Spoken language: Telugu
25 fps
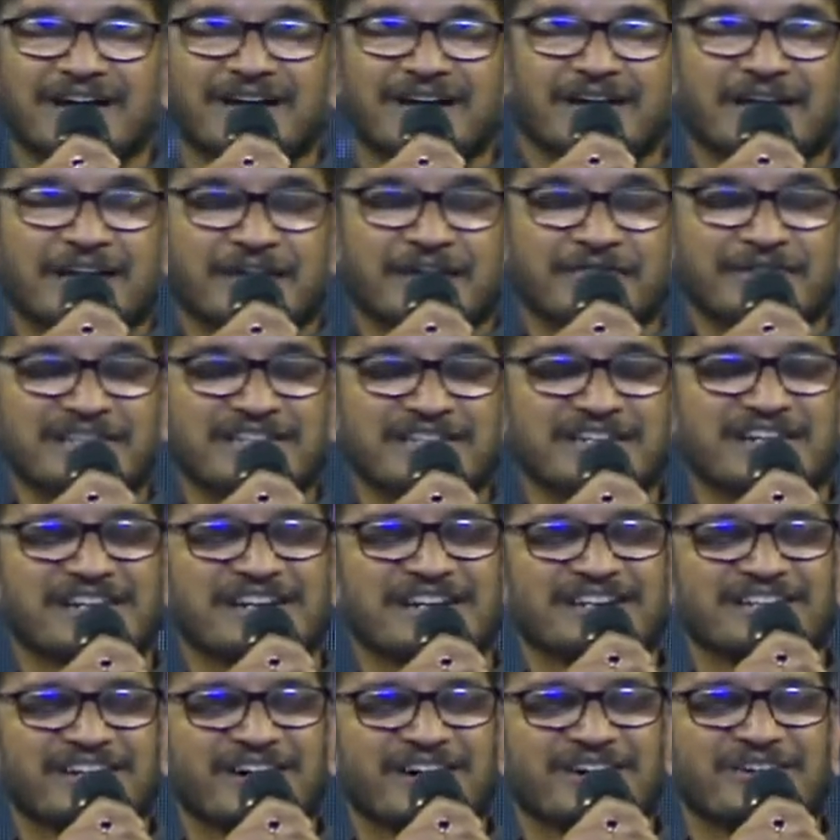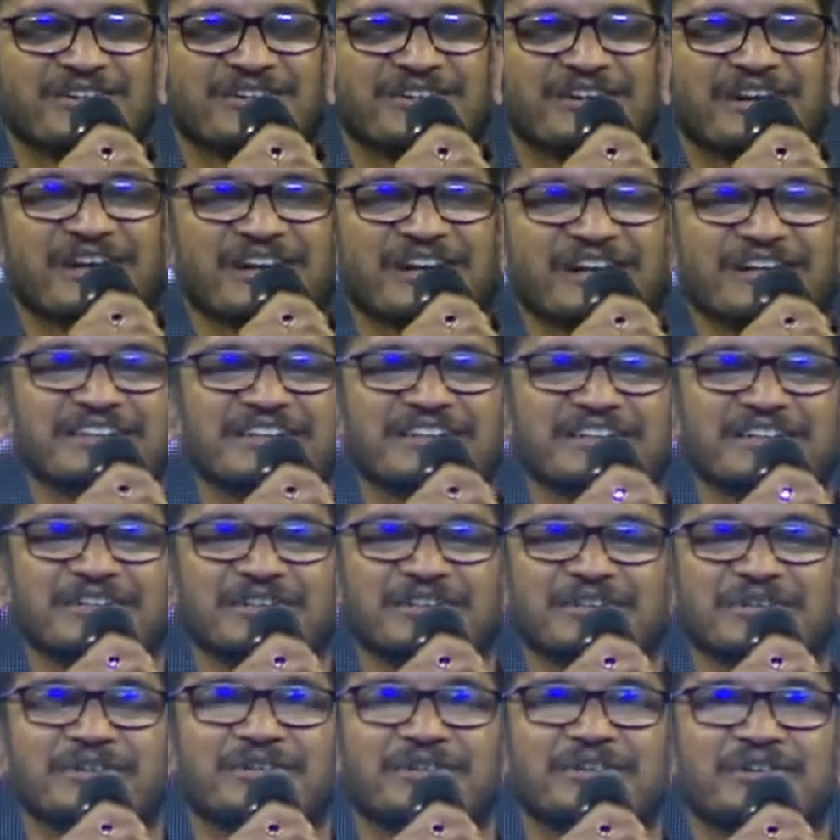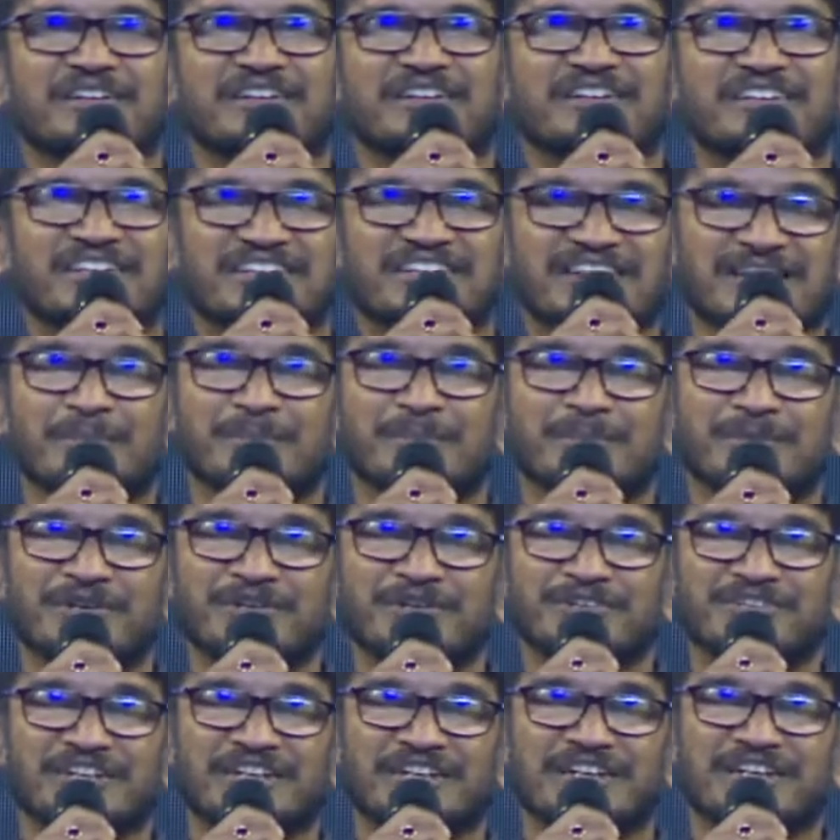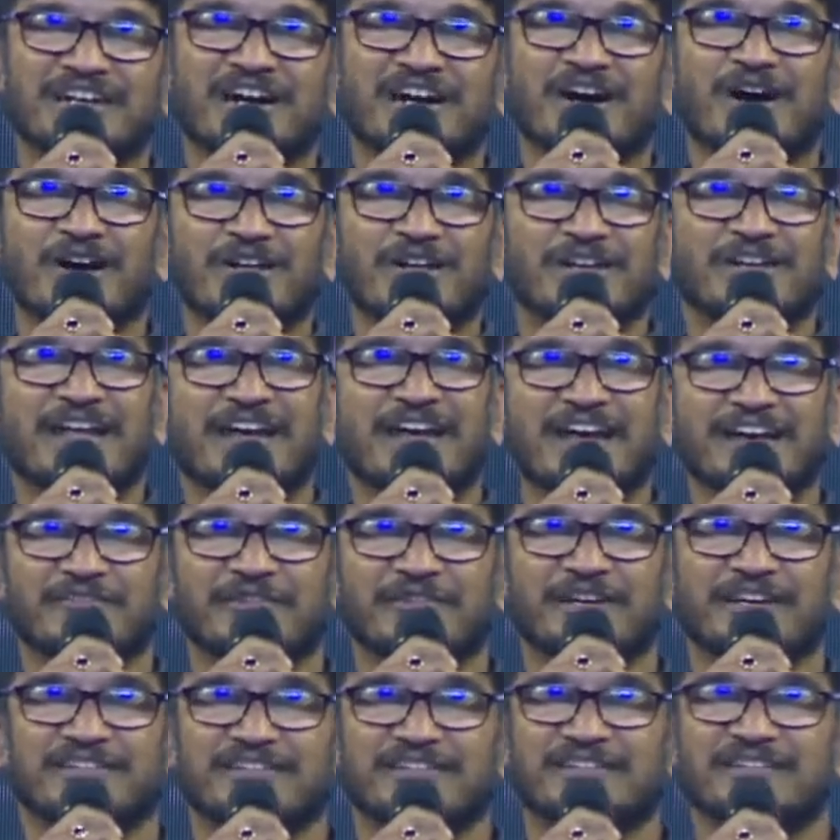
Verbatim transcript: రవీంద్రనాథ్ ఠాగూర్ గారు అన్నట్టు ఇజ్ ఇట్ అ మ్యూజిక్ ఆర్ లాంగ్వేజ్